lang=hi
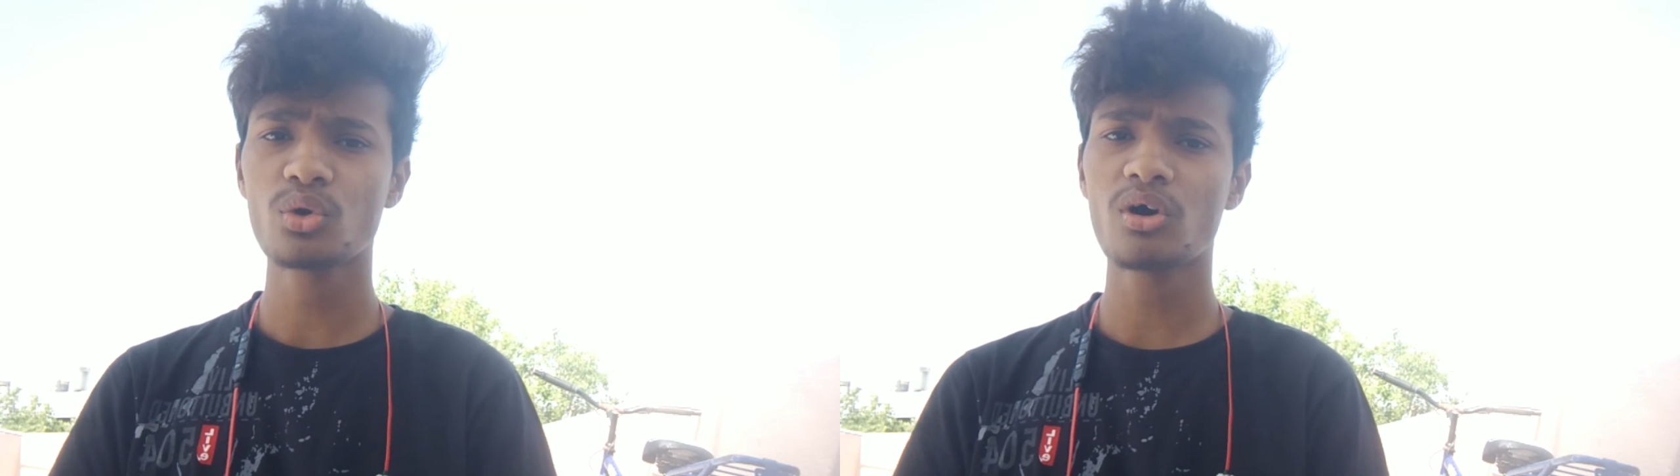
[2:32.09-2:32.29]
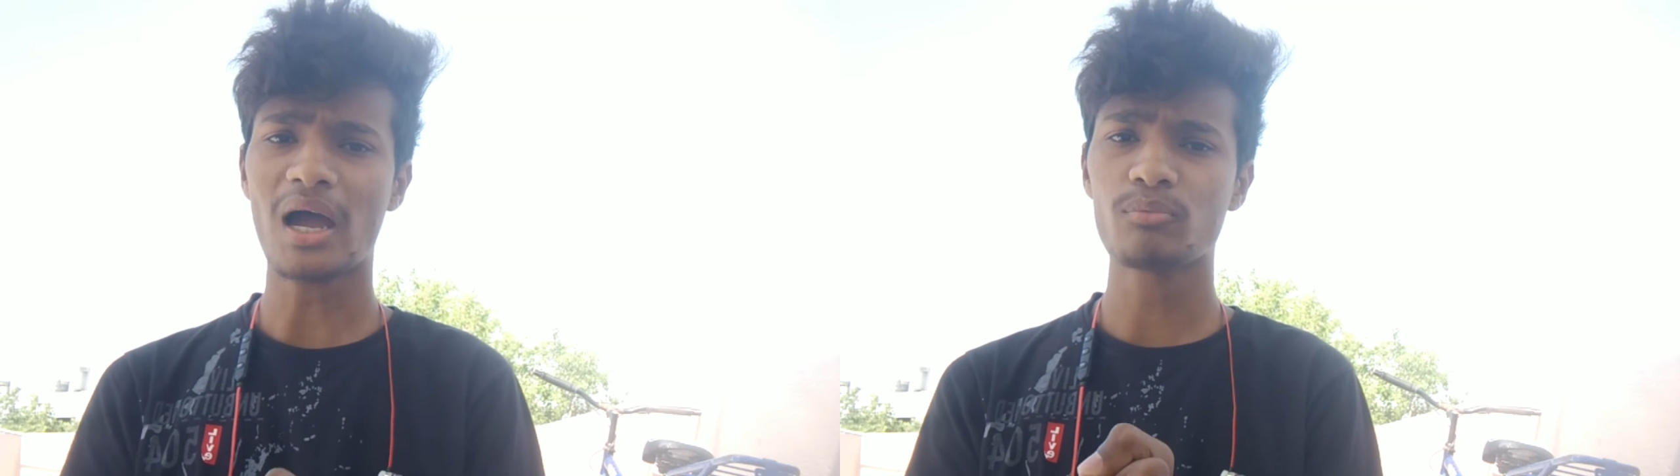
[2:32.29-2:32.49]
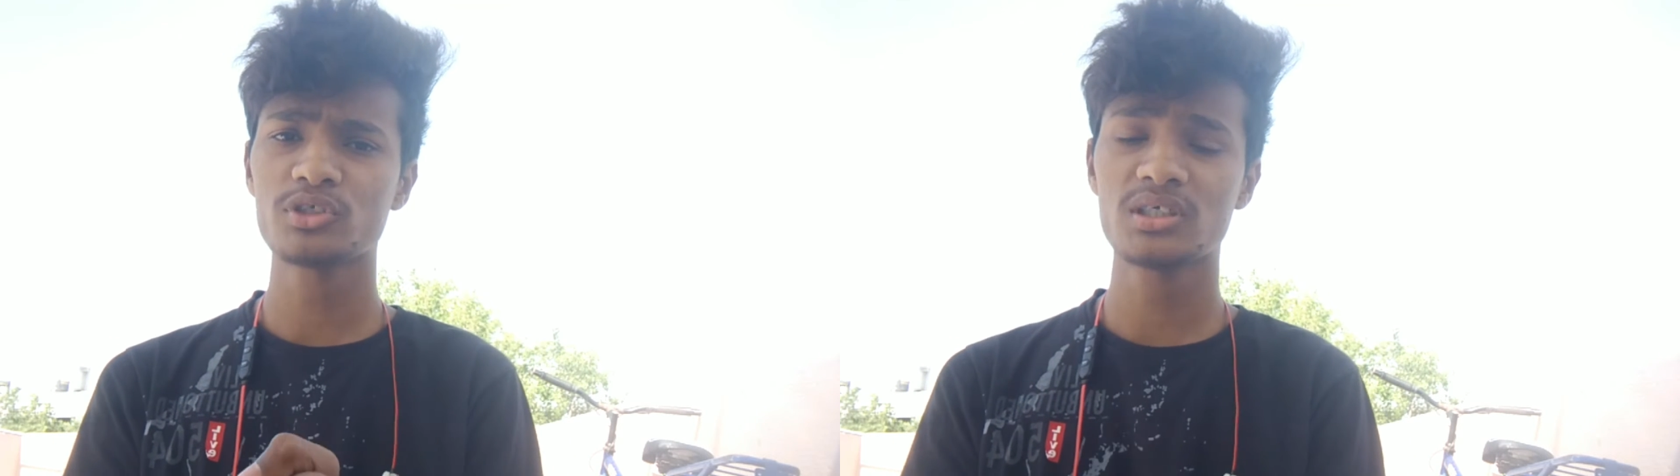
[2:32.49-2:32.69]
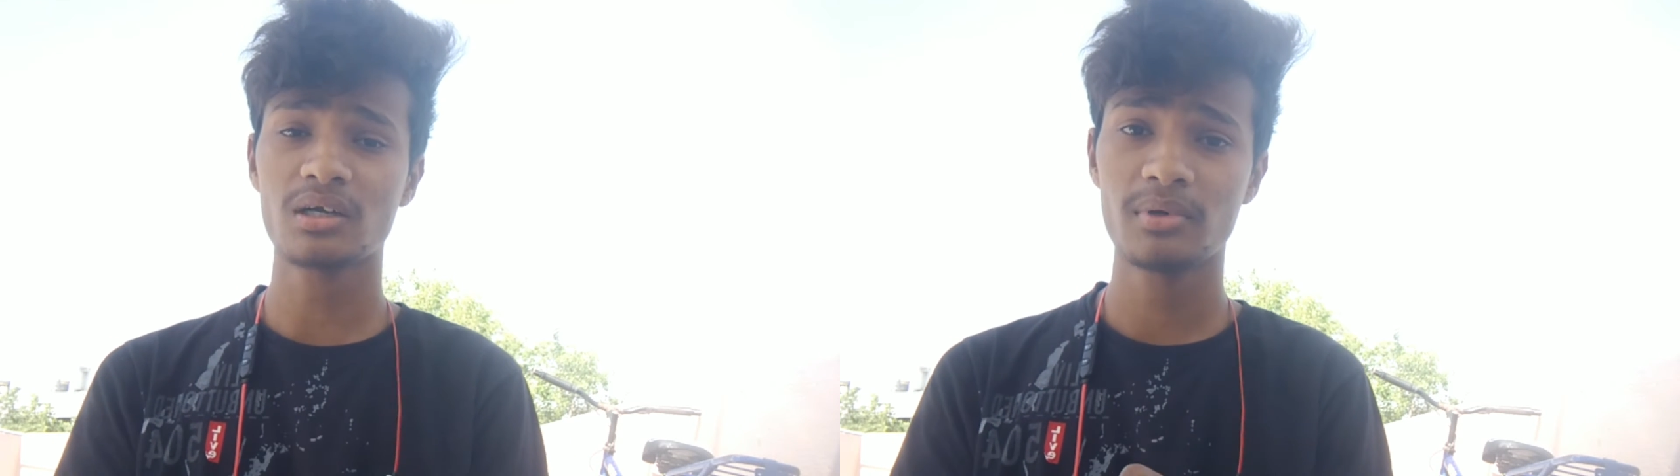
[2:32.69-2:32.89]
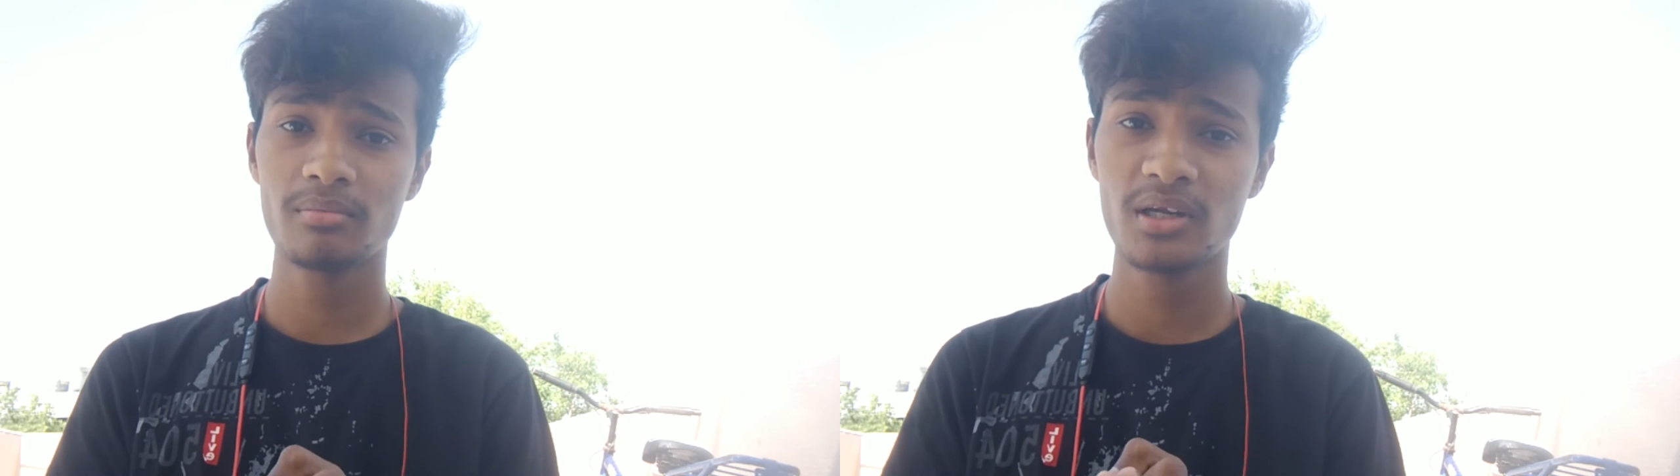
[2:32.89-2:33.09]
तो आप मुझे
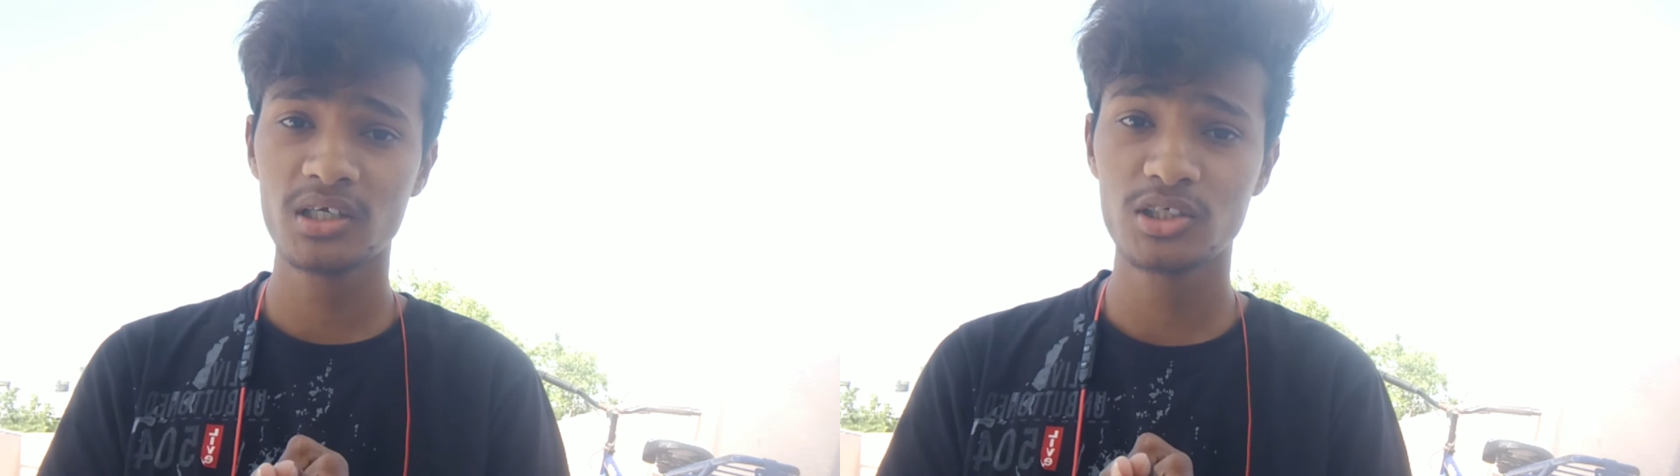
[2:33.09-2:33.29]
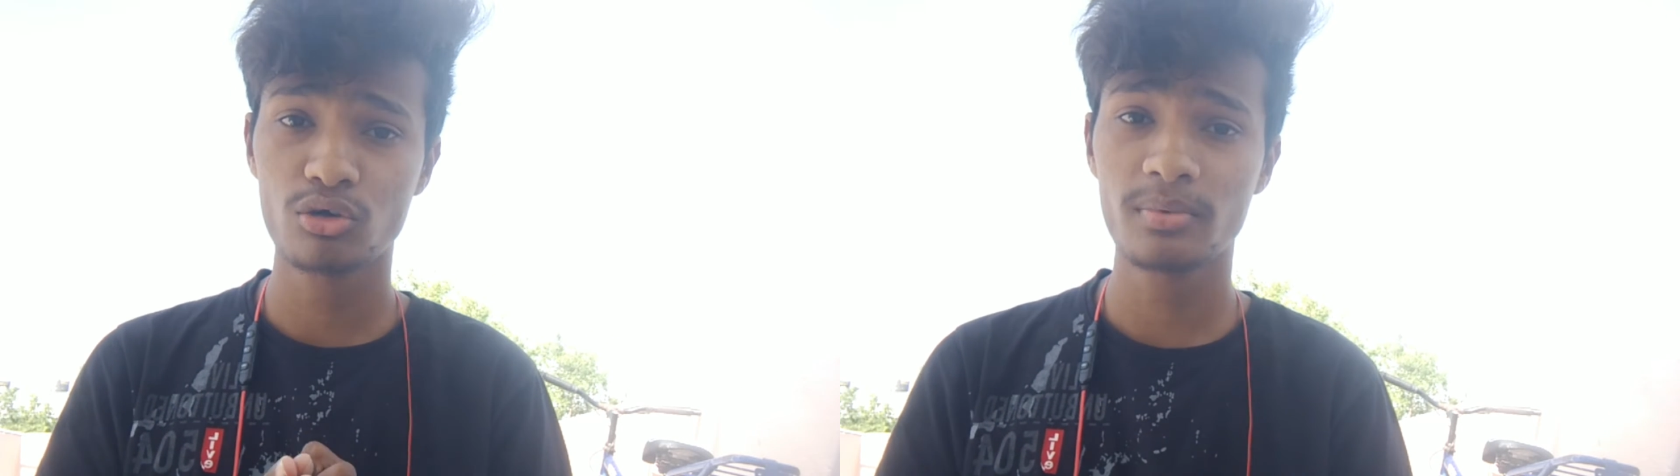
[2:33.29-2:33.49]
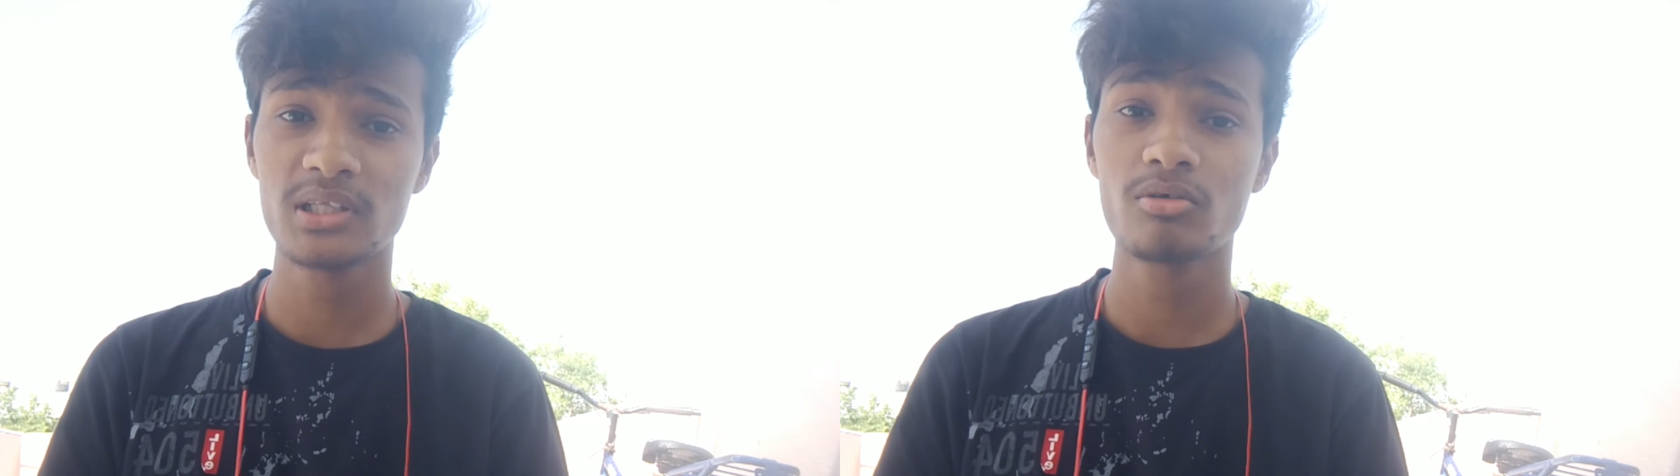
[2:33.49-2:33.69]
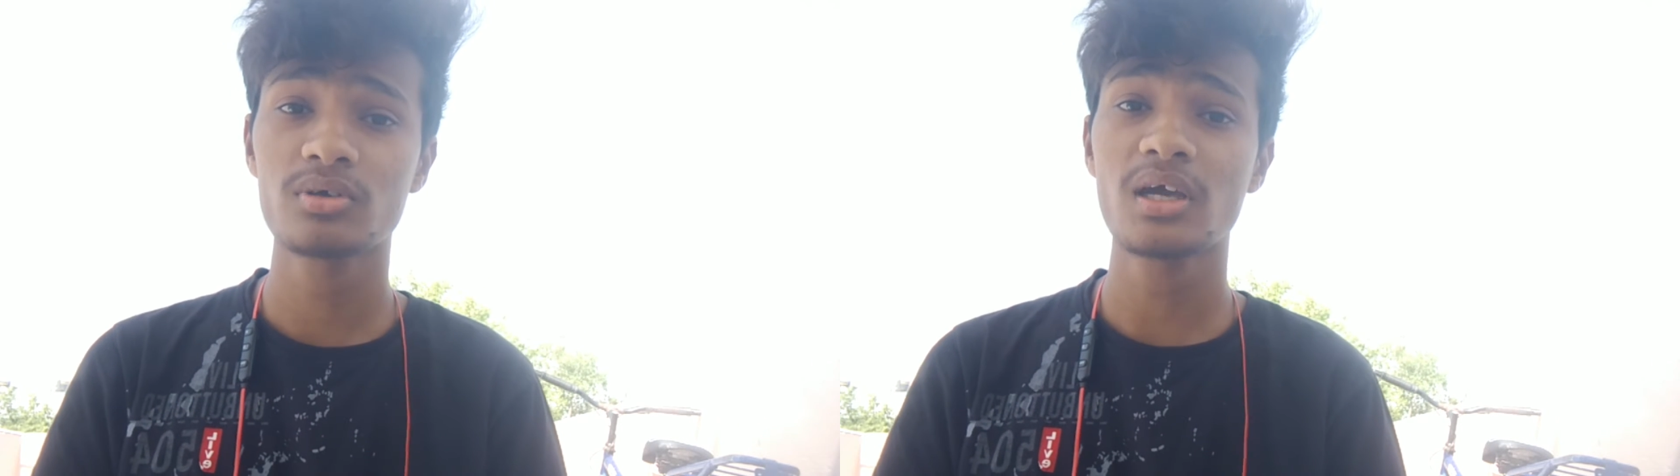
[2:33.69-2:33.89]
कमेंट में लिख ज़रूर बताओ